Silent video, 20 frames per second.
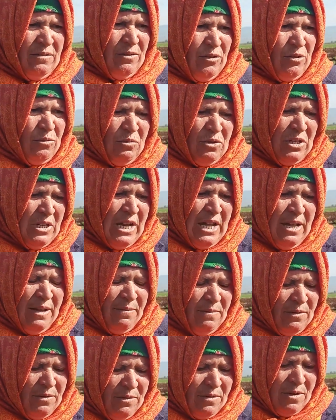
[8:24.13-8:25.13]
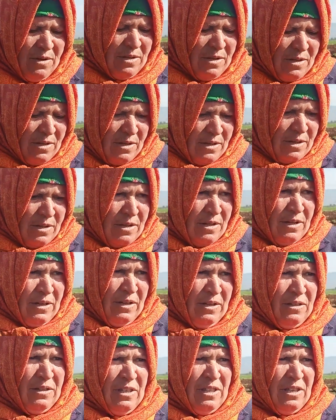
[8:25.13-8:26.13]
مش باش
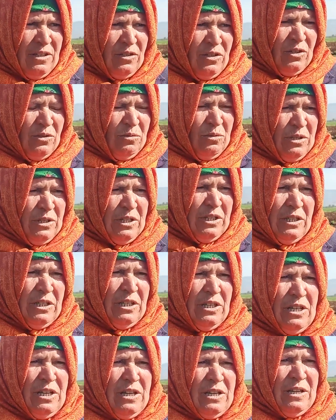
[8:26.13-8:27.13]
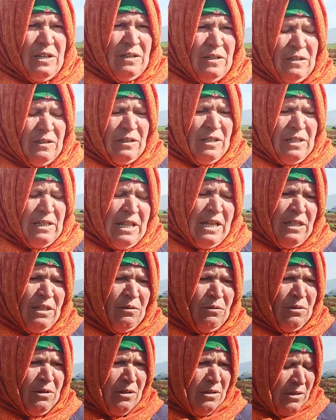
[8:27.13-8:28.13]
عندي زوج ولدات
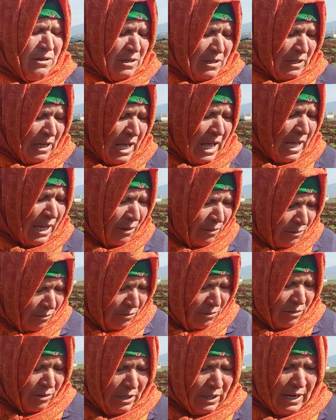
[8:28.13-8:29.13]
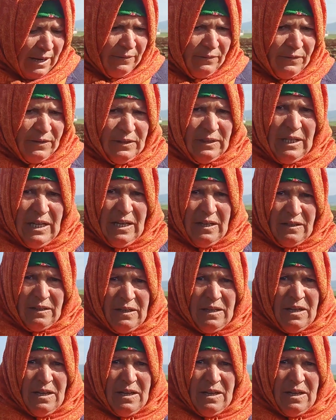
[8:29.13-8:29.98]
ثلاثة يتقاروا ويفرهم في الطاقه